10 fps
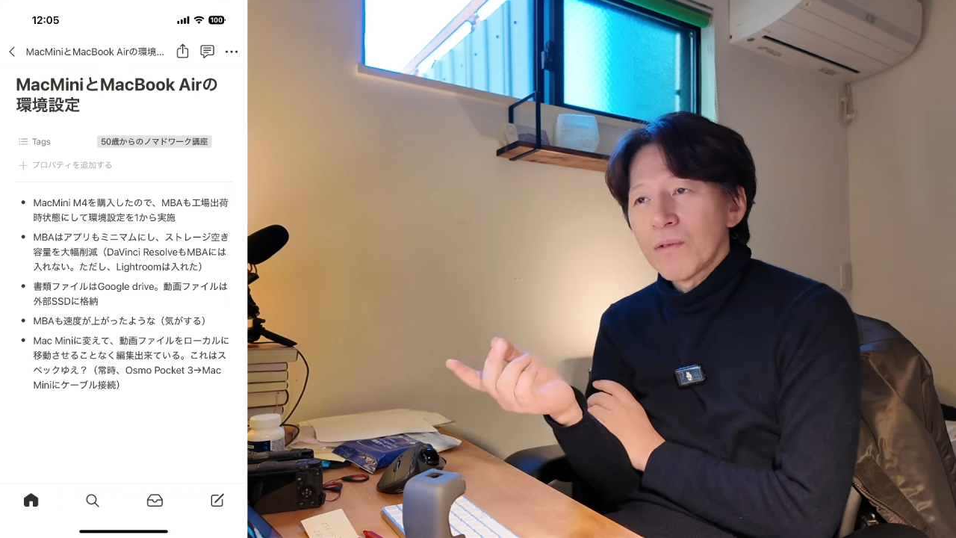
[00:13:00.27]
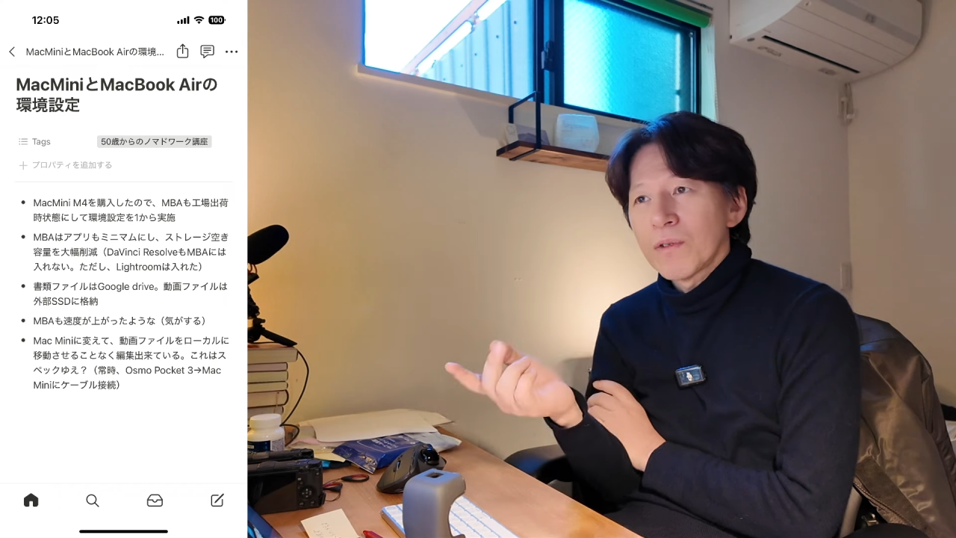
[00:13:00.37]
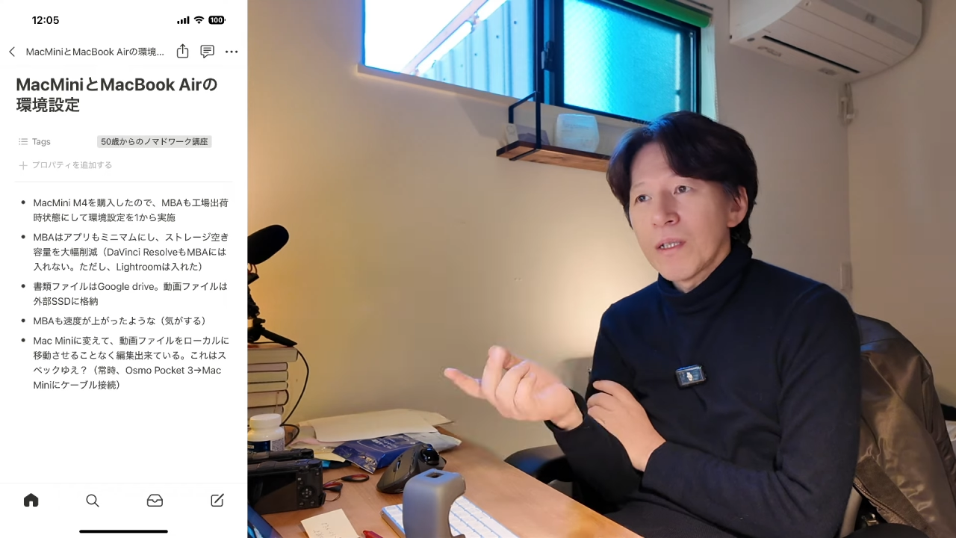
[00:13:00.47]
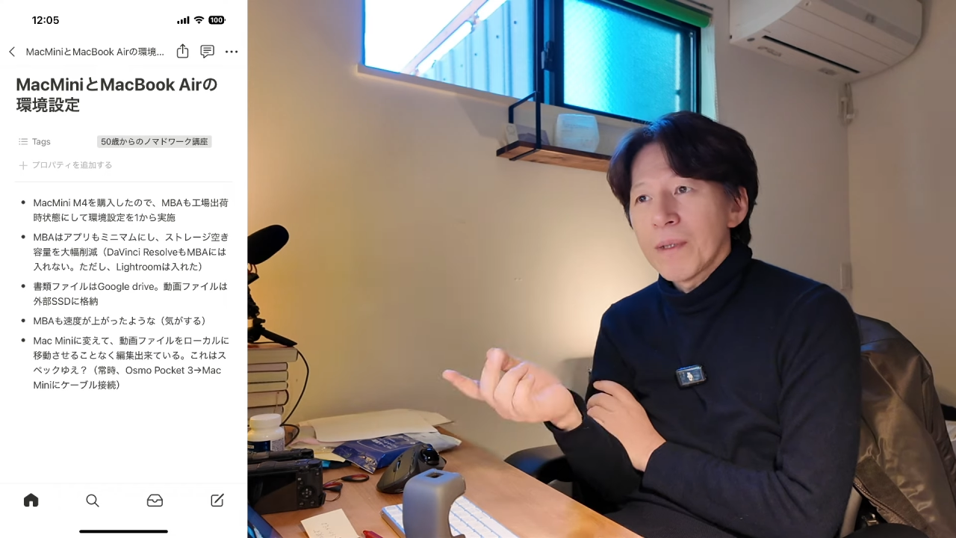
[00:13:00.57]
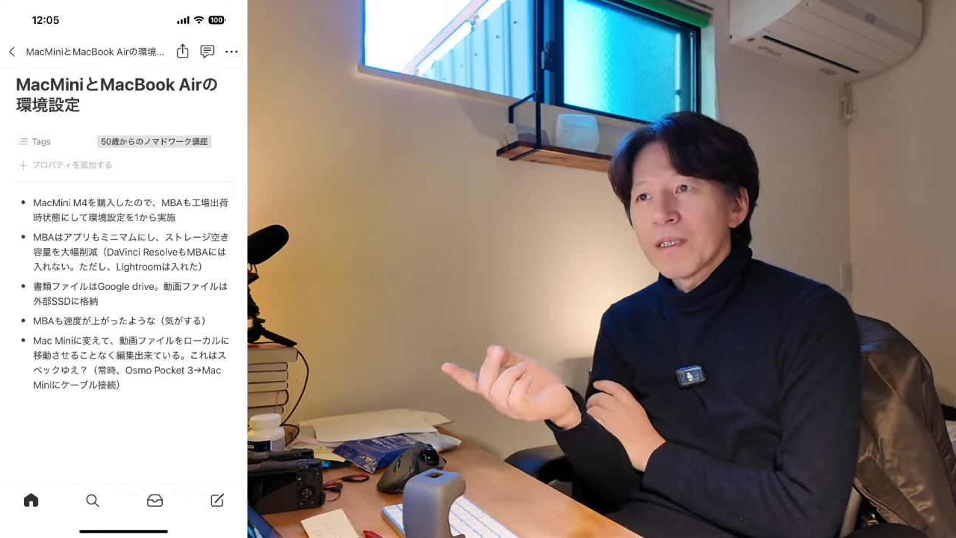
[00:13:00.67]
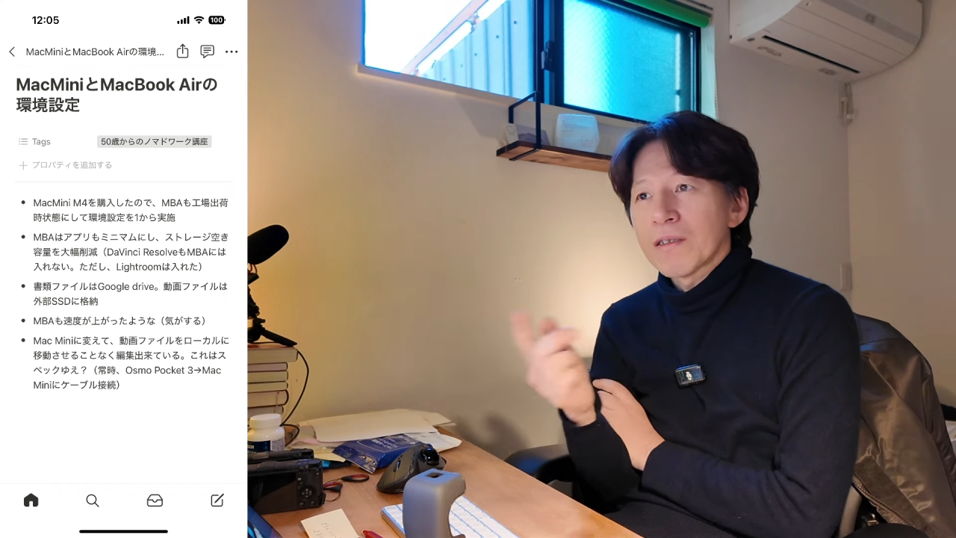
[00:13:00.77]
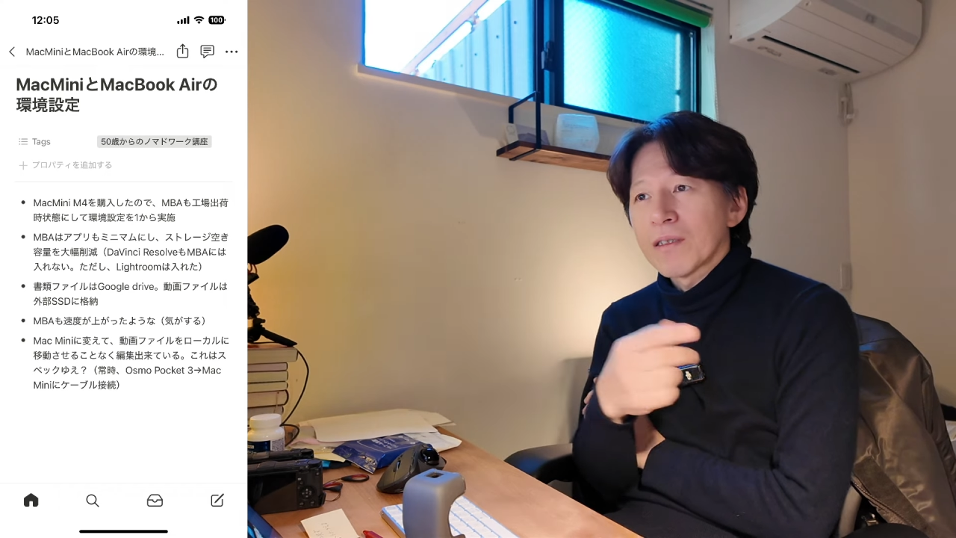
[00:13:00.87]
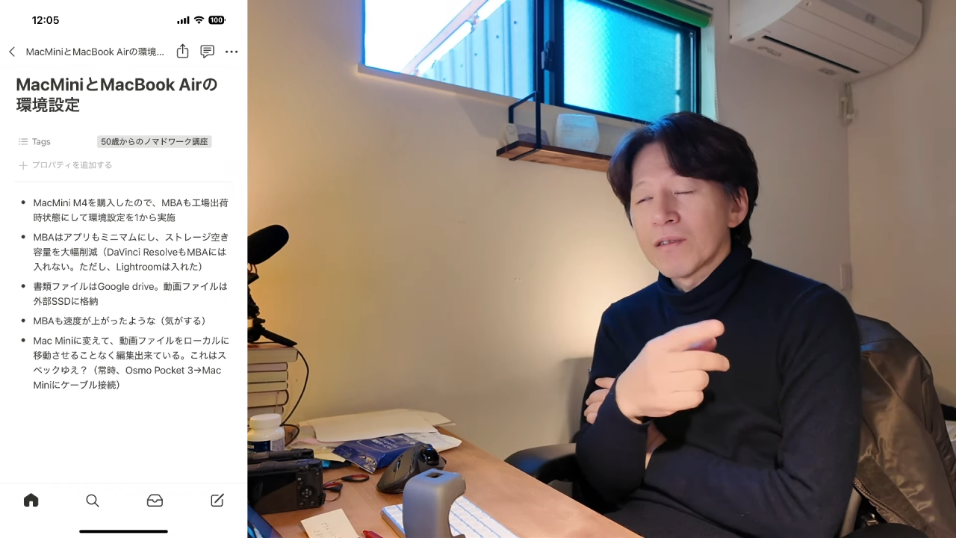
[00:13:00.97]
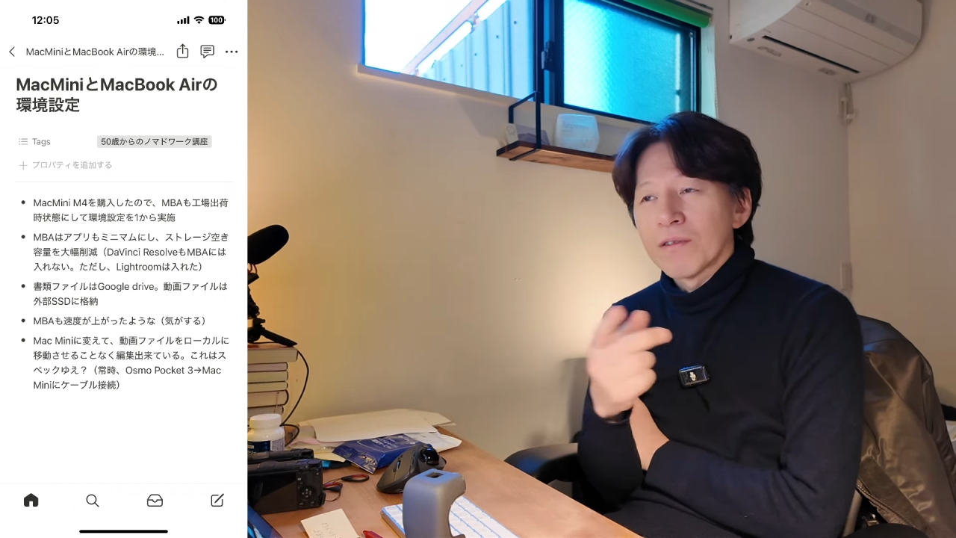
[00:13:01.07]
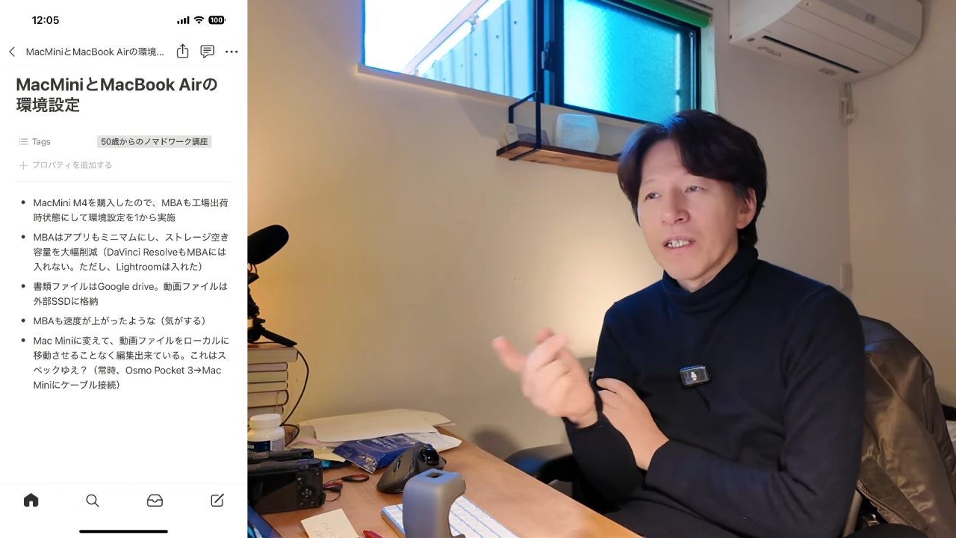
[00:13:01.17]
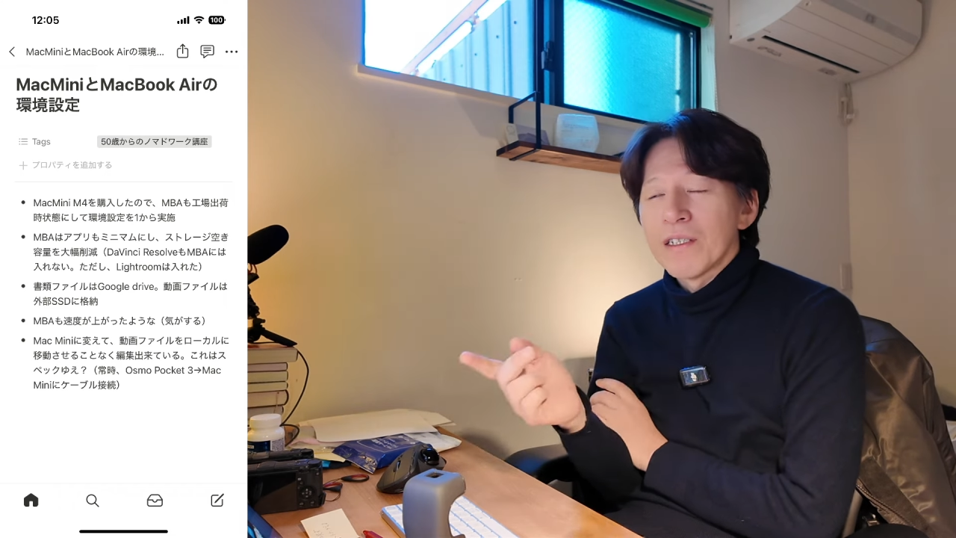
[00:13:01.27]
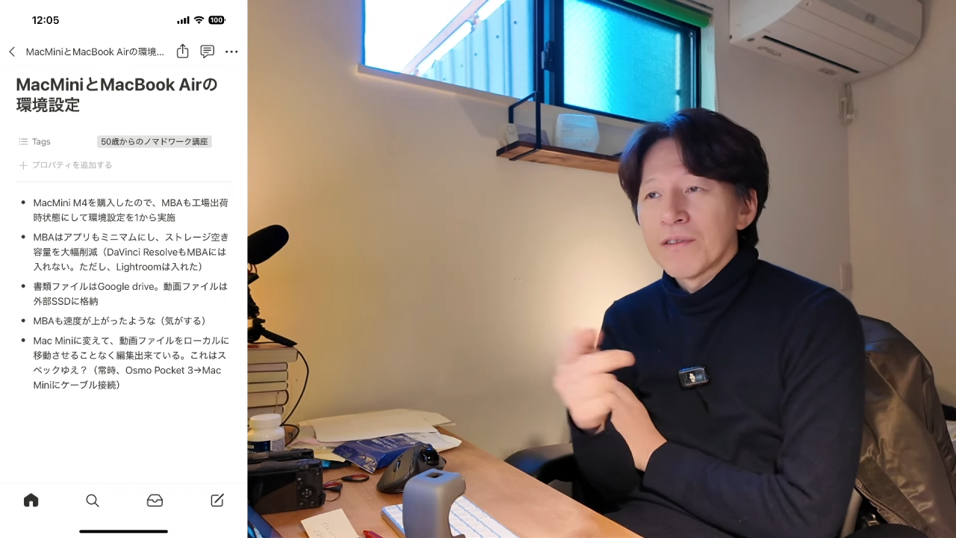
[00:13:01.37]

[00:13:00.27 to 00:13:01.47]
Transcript: 落とせばサクサク編